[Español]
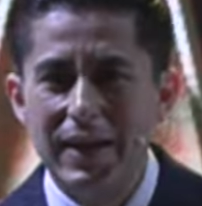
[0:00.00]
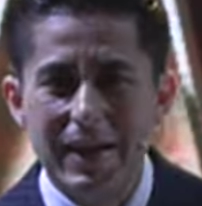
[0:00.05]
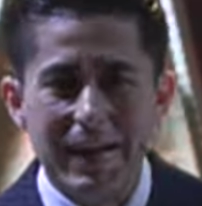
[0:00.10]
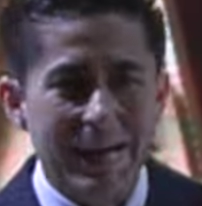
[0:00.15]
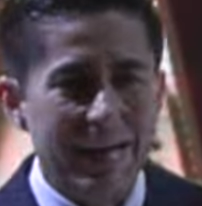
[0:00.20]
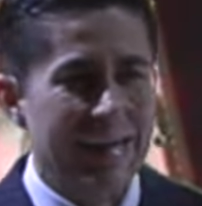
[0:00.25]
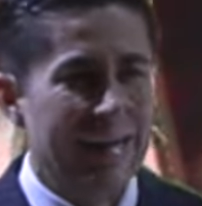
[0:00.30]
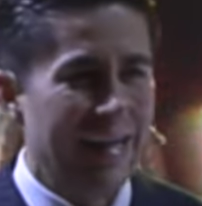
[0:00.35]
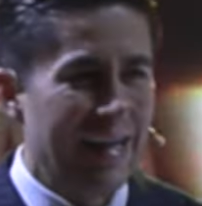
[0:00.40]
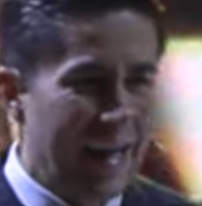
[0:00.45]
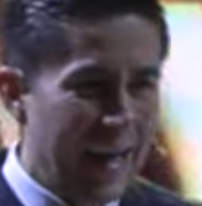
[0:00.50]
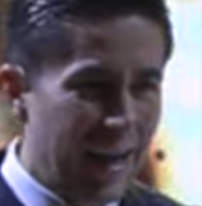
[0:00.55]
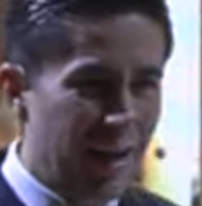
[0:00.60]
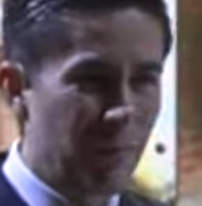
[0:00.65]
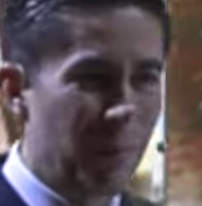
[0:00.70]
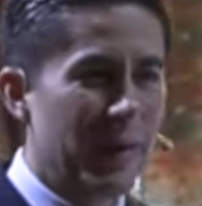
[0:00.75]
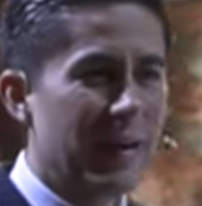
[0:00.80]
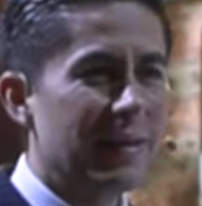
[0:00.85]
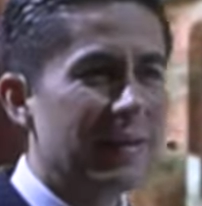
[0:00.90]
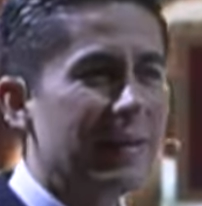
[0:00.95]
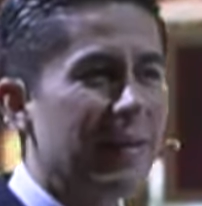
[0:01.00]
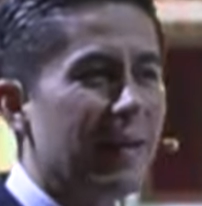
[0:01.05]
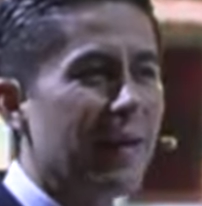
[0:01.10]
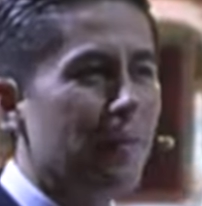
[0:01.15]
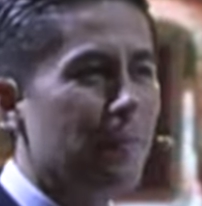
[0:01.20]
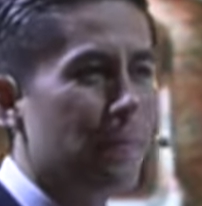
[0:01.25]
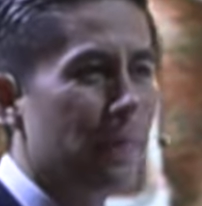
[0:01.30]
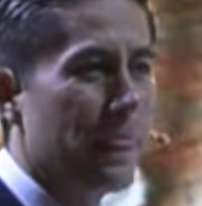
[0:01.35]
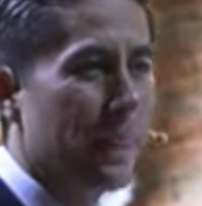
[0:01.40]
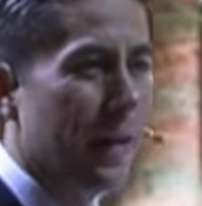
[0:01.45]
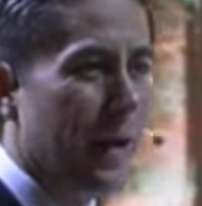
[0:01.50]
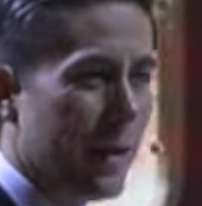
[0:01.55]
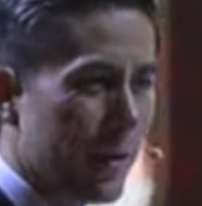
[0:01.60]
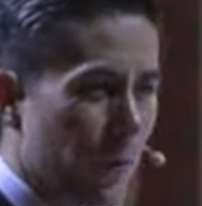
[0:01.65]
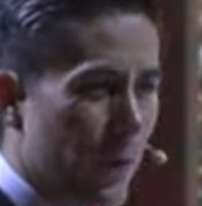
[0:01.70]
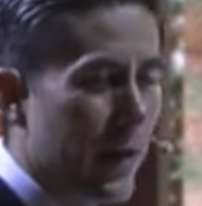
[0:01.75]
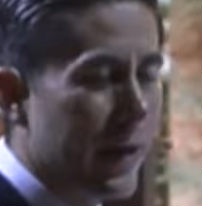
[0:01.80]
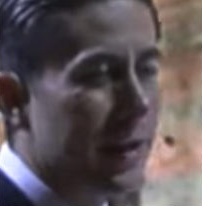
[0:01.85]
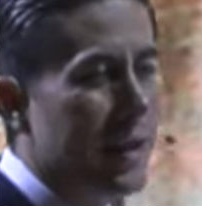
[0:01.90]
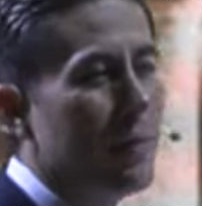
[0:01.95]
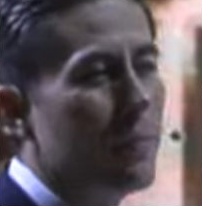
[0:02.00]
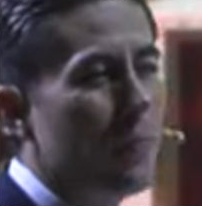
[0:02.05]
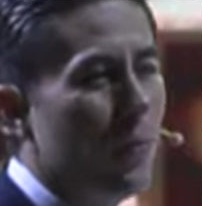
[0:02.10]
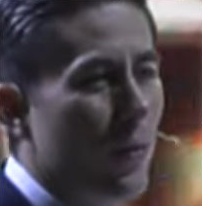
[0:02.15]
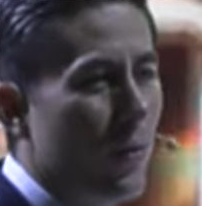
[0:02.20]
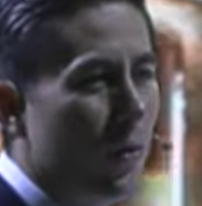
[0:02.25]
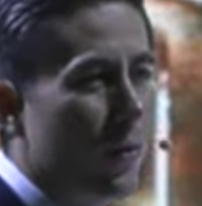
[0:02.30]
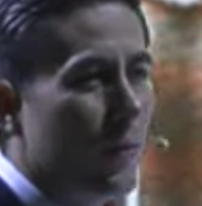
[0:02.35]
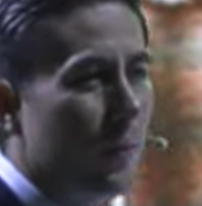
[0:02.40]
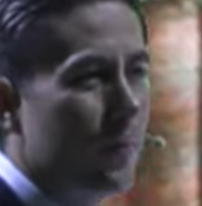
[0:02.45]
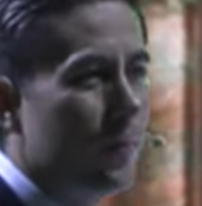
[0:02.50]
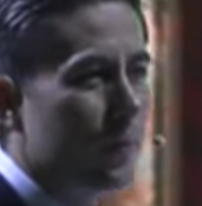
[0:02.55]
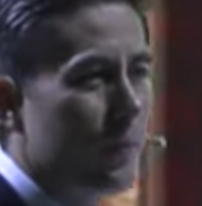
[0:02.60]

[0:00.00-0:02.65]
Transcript: realmente hay un equipo, ¿no?